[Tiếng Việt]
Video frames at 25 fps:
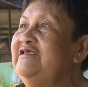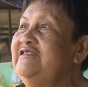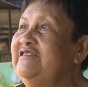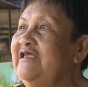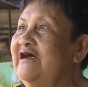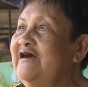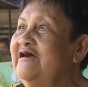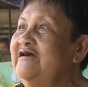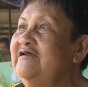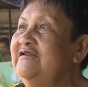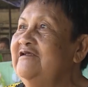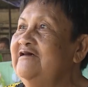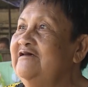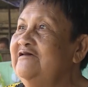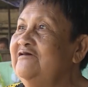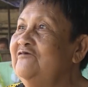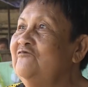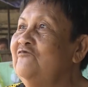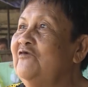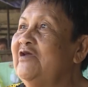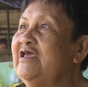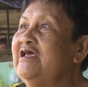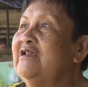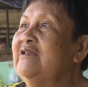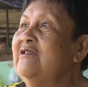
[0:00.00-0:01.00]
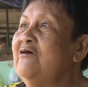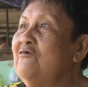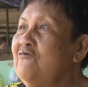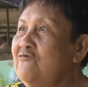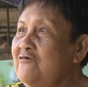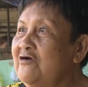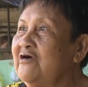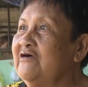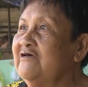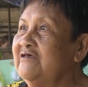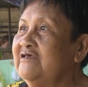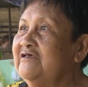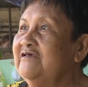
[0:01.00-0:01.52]
đi chợ đó quen lâu
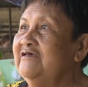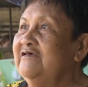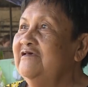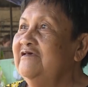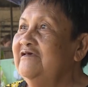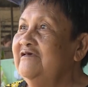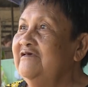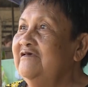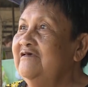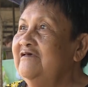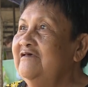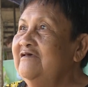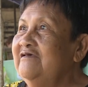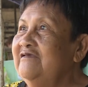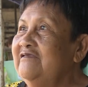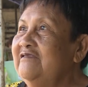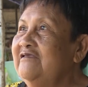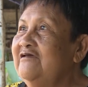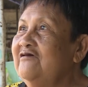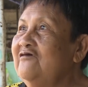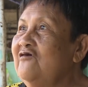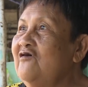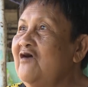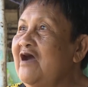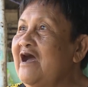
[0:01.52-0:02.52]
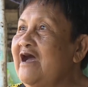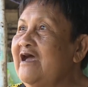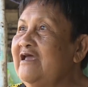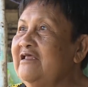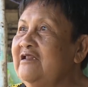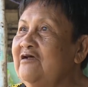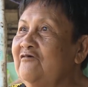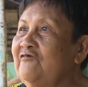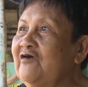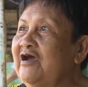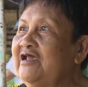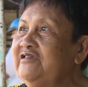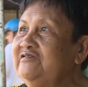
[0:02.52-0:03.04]
rồi chứ có ai
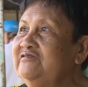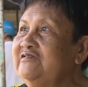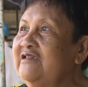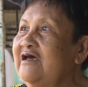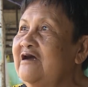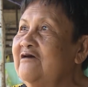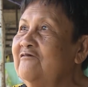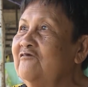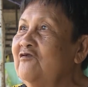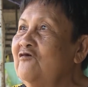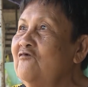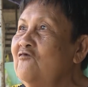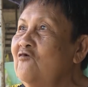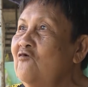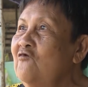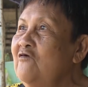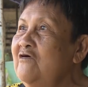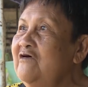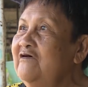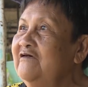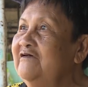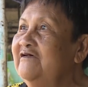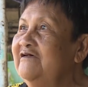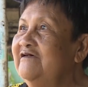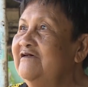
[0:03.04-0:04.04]
đâu khách nào đâu uống